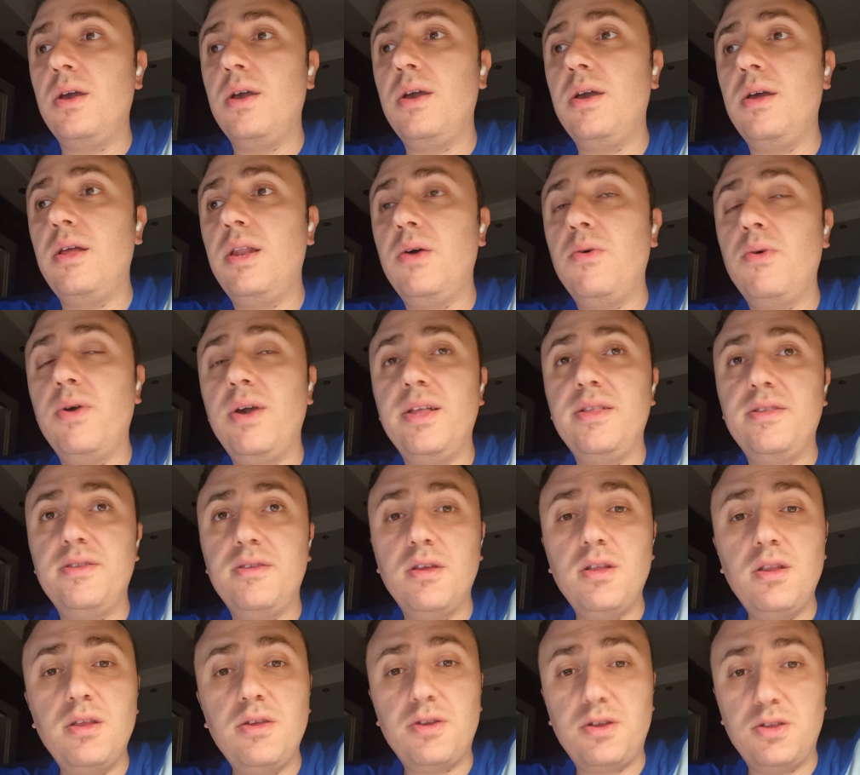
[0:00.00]
يعني إيه، لو هي
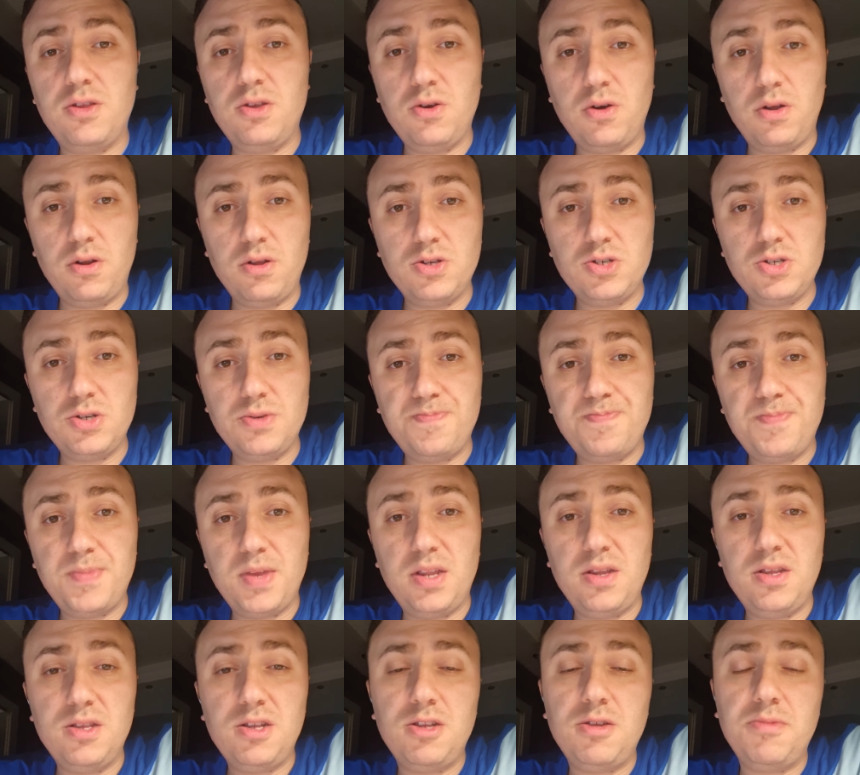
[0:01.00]
تيلي راديولوجي إن
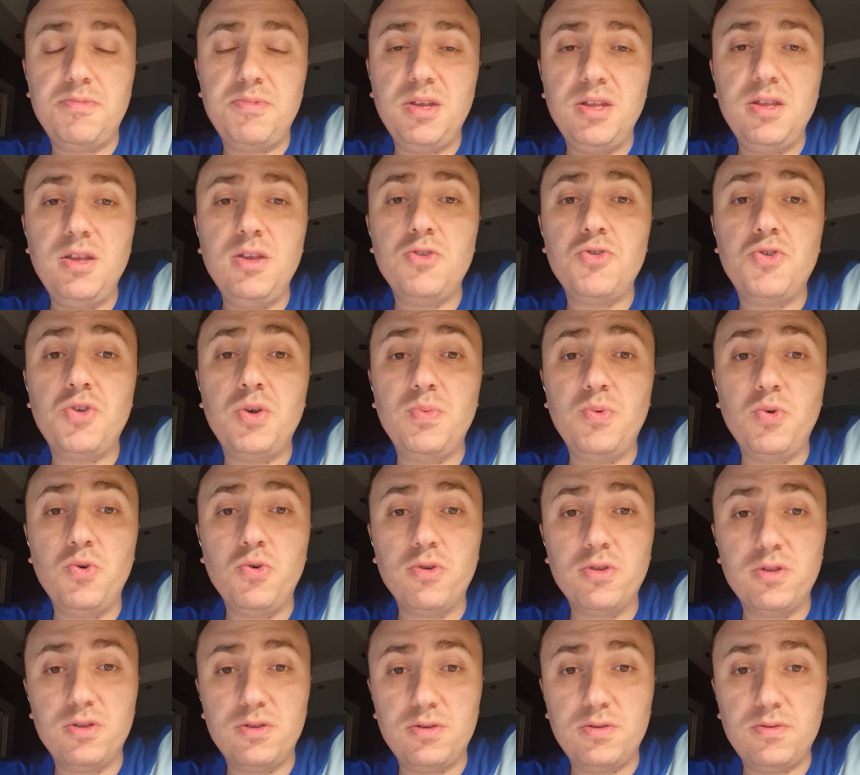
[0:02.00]
يعني أنت تبتدي
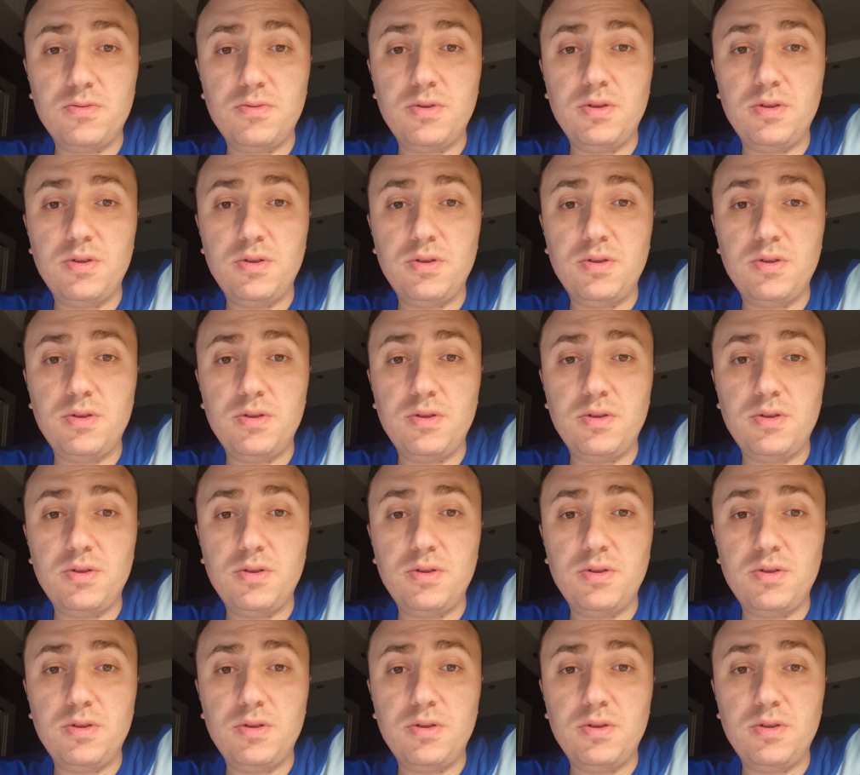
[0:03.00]
تريبورت